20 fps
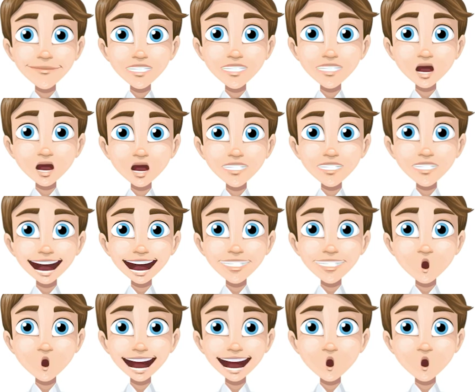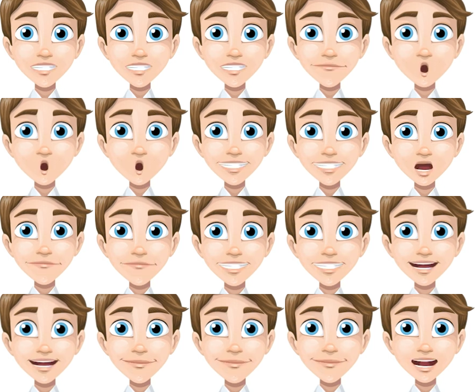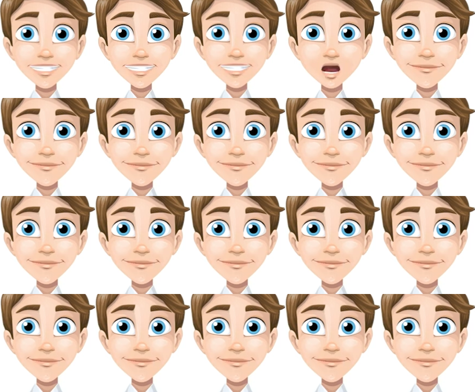Sağ tarafta yer alıyorsa bir işaret değişikliğim yok.